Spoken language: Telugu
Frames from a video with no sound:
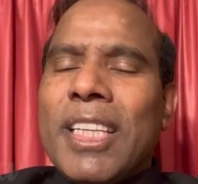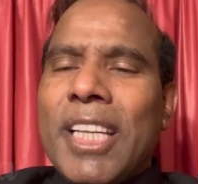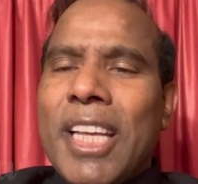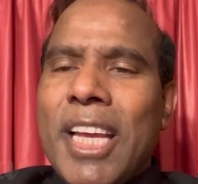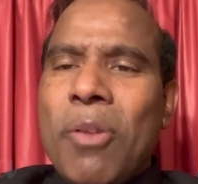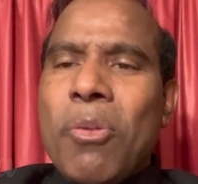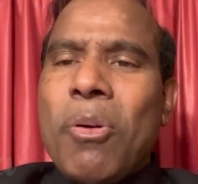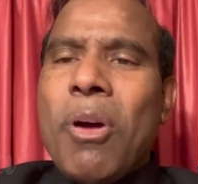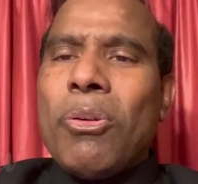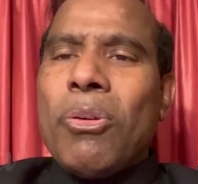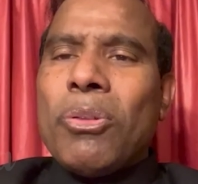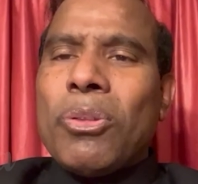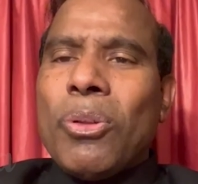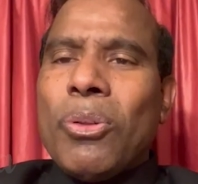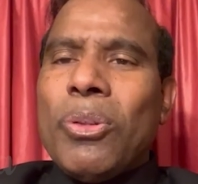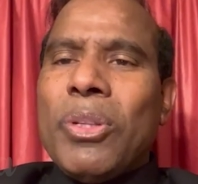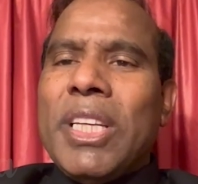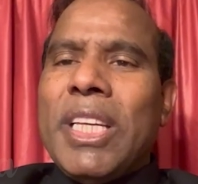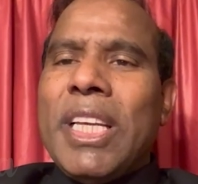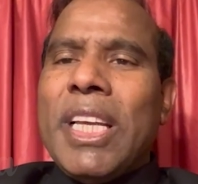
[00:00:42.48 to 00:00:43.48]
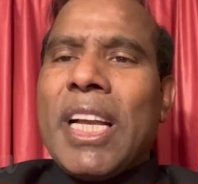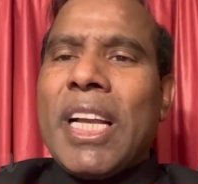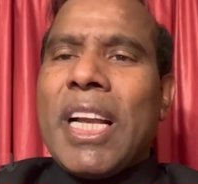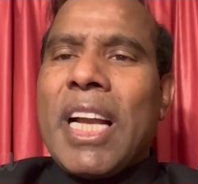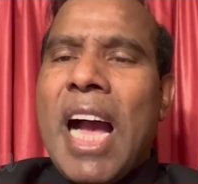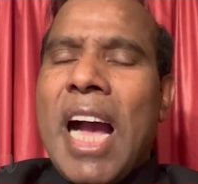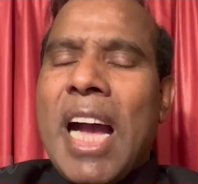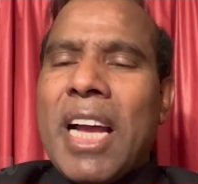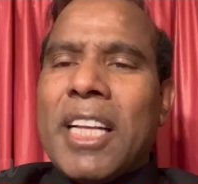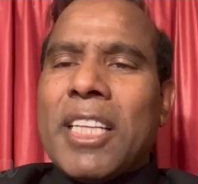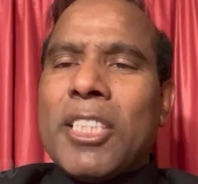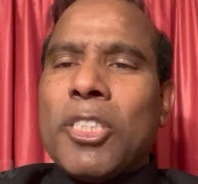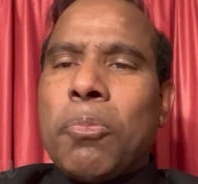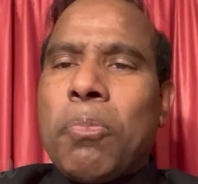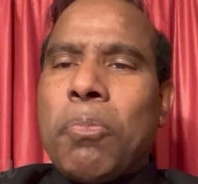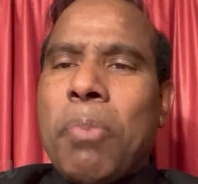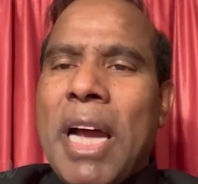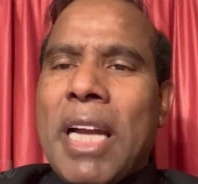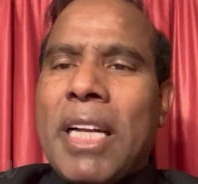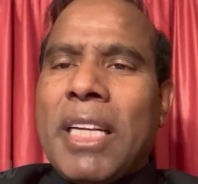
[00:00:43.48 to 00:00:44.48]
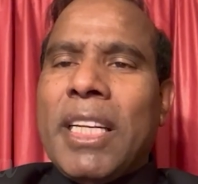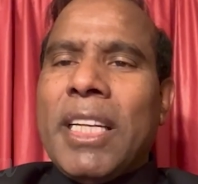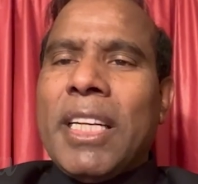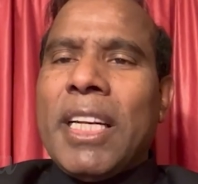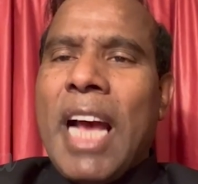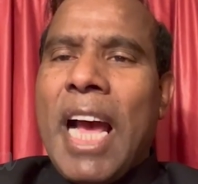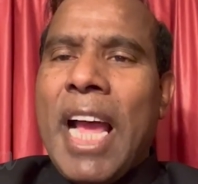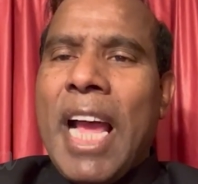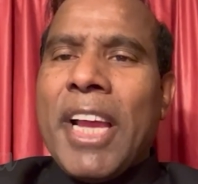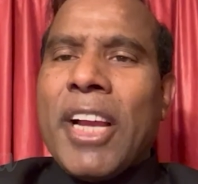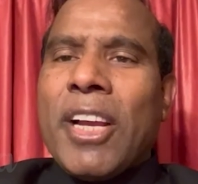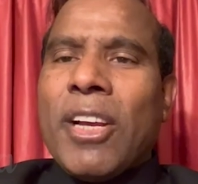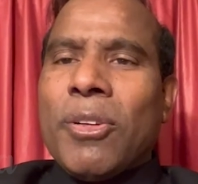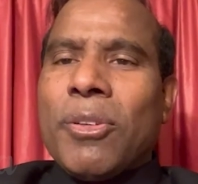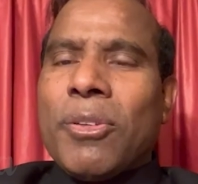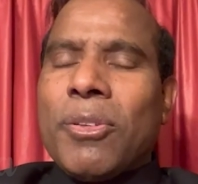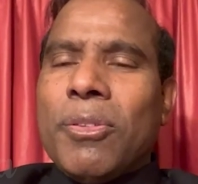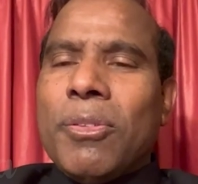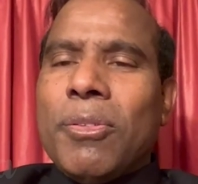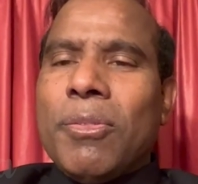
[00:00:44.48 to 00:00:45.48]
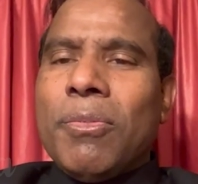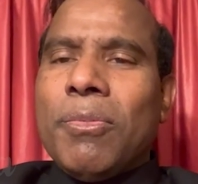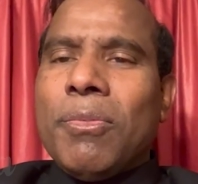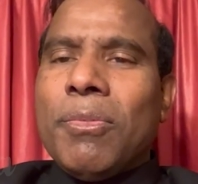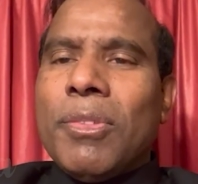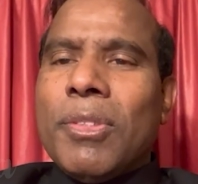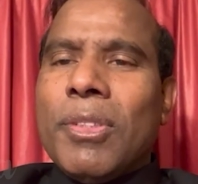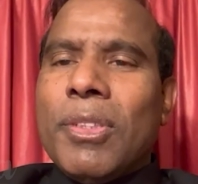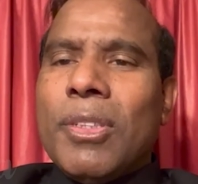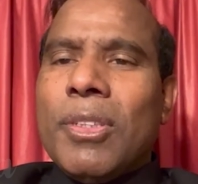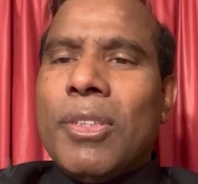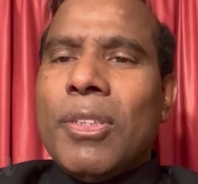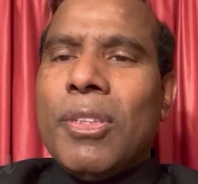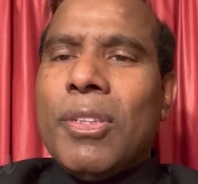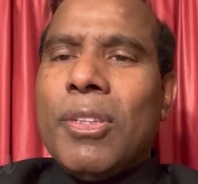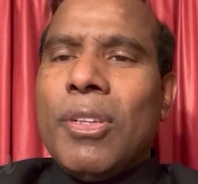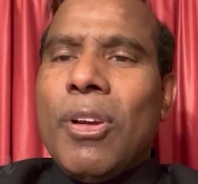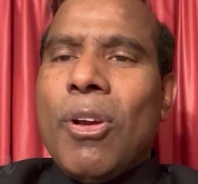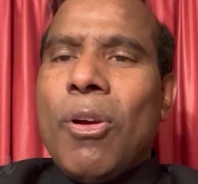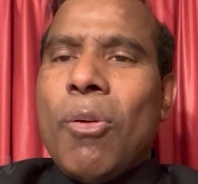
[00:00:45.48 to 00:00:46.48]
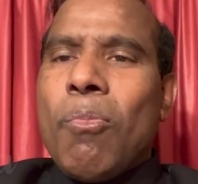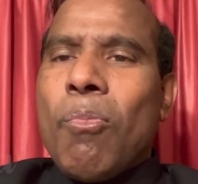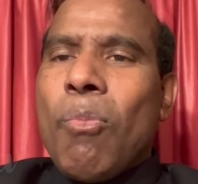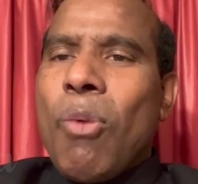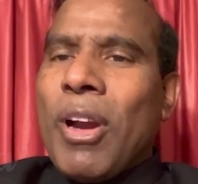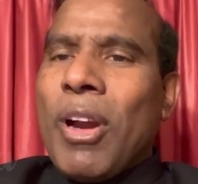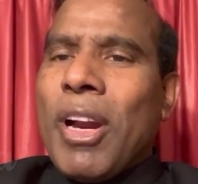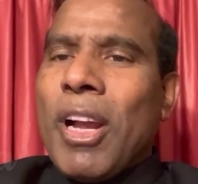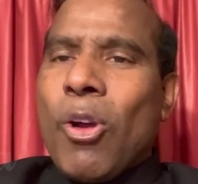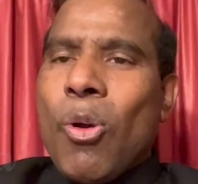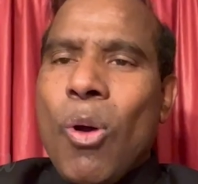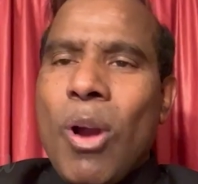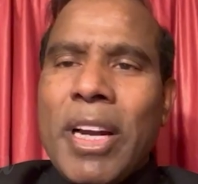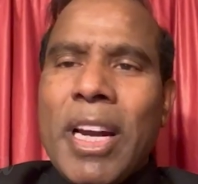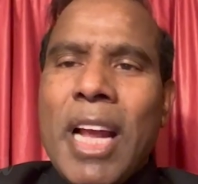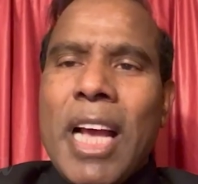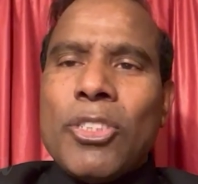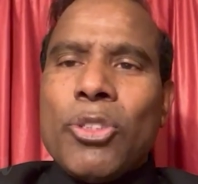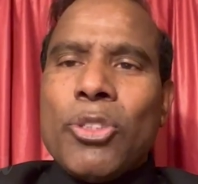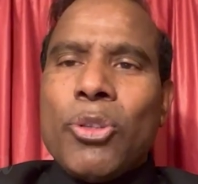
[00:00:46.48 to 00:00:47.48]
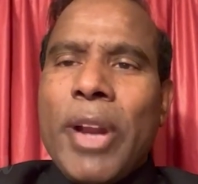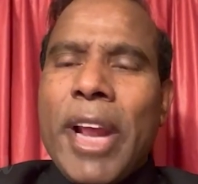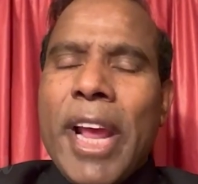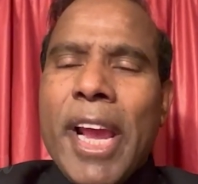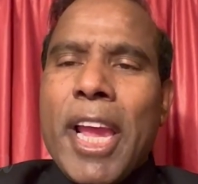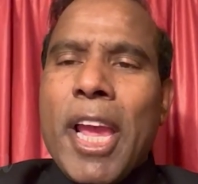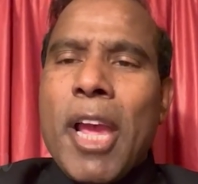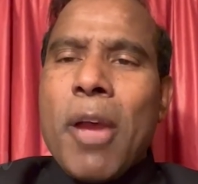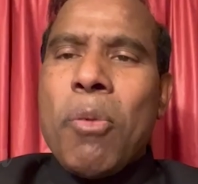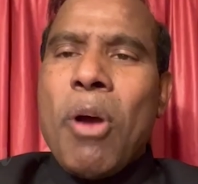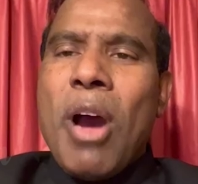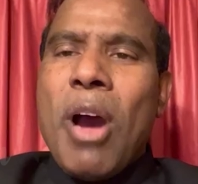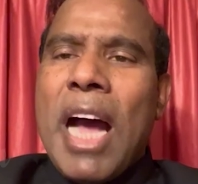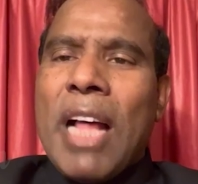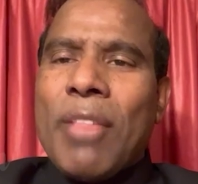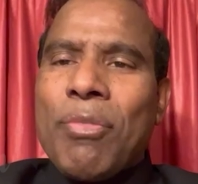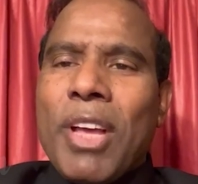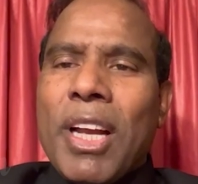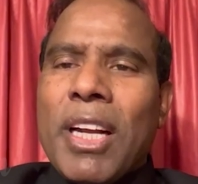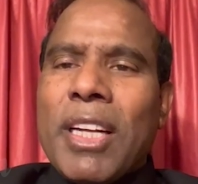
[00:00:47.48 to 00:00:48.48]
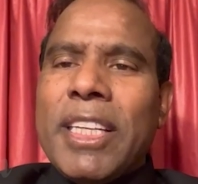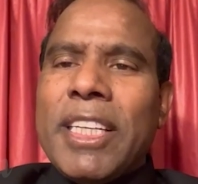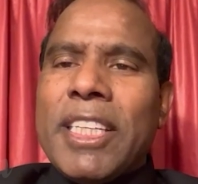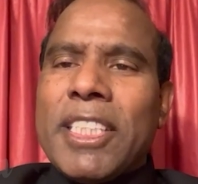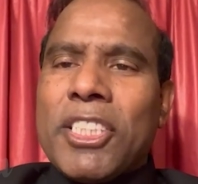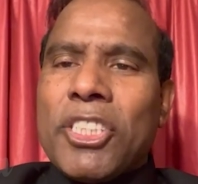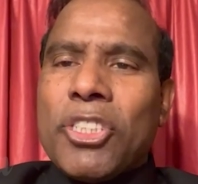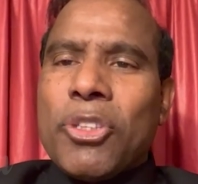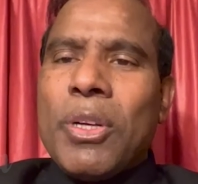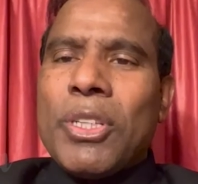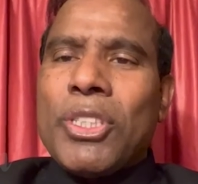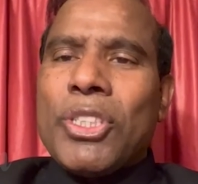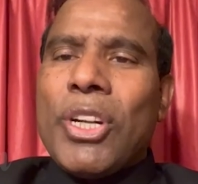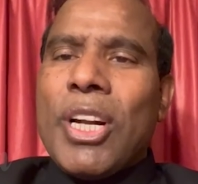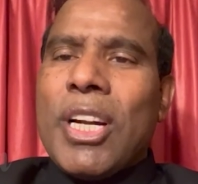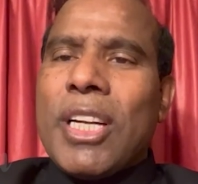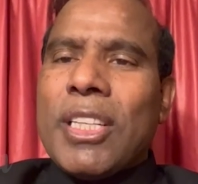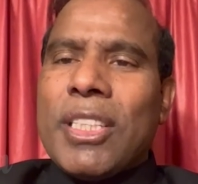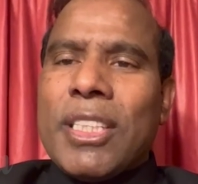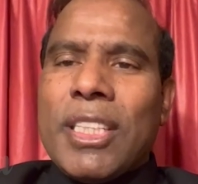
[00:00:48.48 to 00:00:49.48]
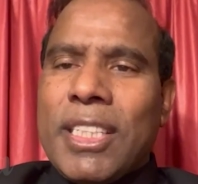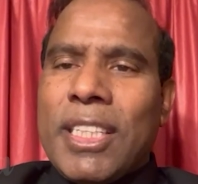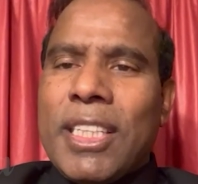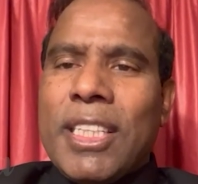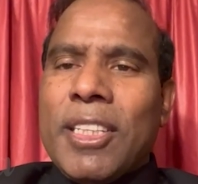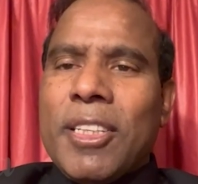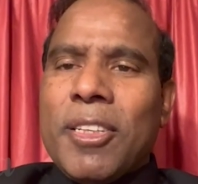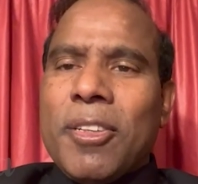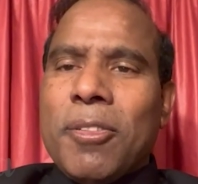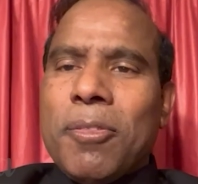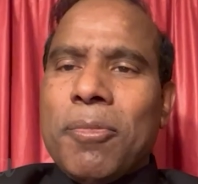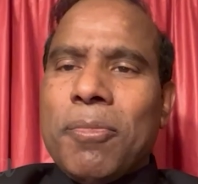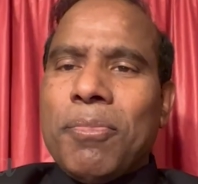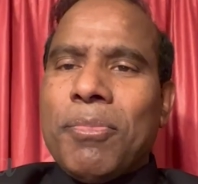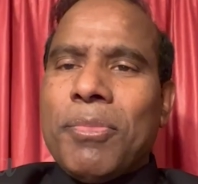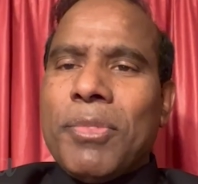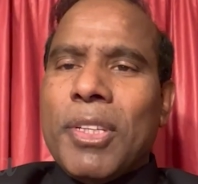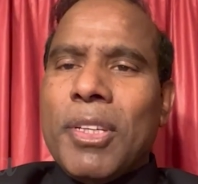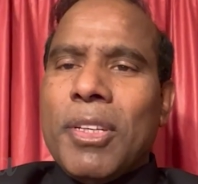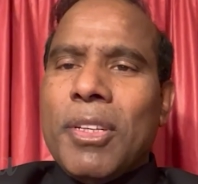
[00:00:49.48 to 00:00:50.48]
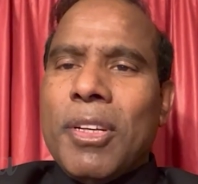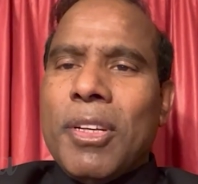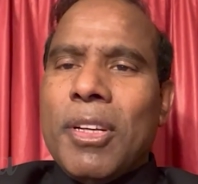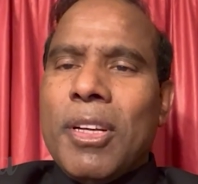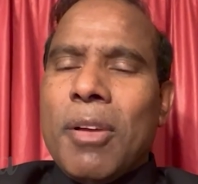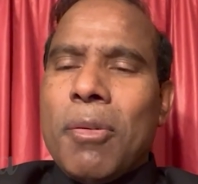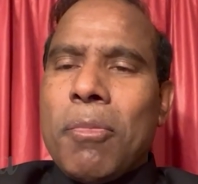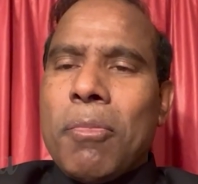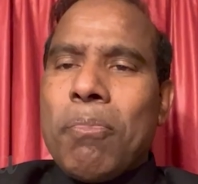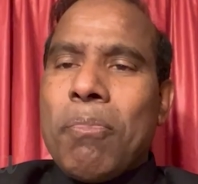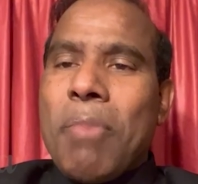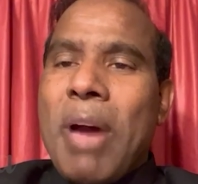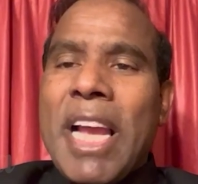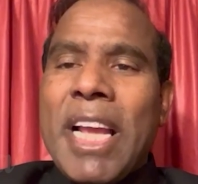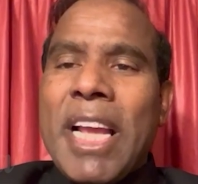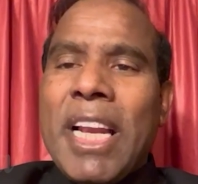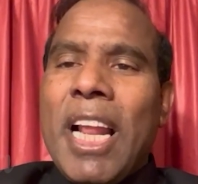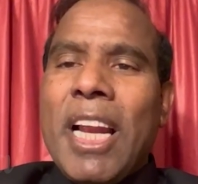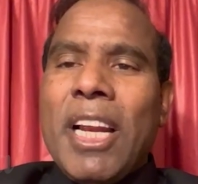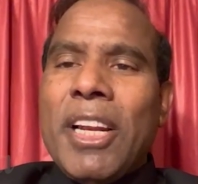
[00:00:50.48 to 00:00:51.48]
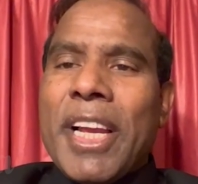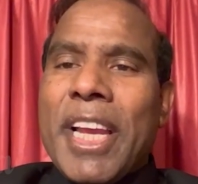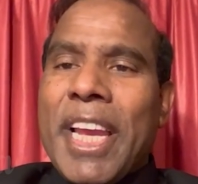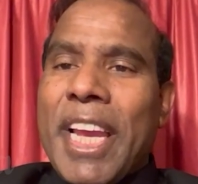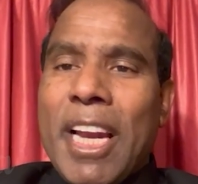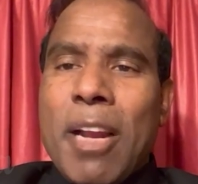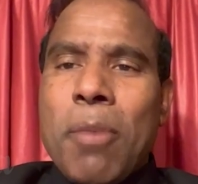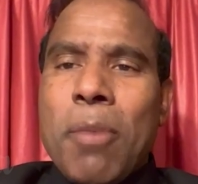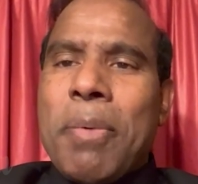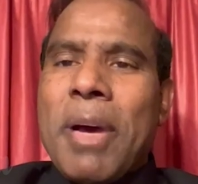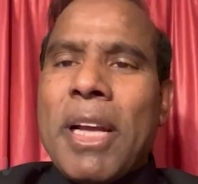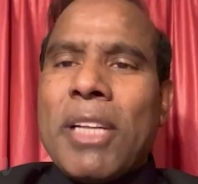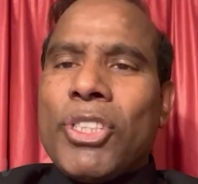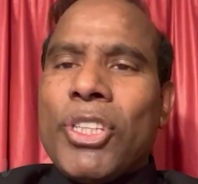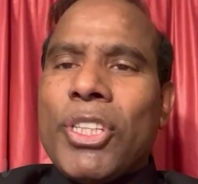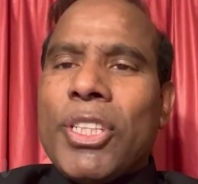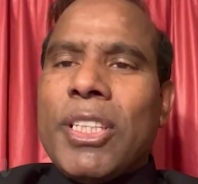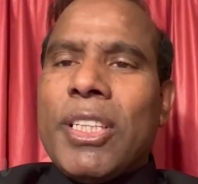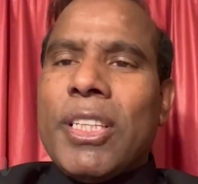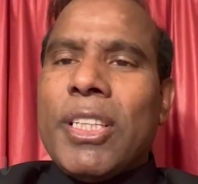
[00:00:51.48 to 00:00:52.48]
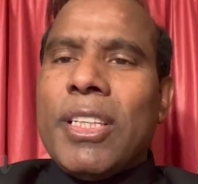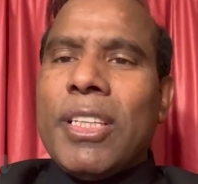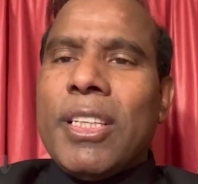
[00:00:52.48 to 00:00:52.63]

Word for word: ఏమవుతుంది ఈ కాంగ్రెస్ పార్టీ నాయకులకు మొన్న కొండా సురేఖేమో అందరినీ ఇష్టం వచ్చినట్టు తిట్టింది మహిళల్ని కిన్నపరిచింది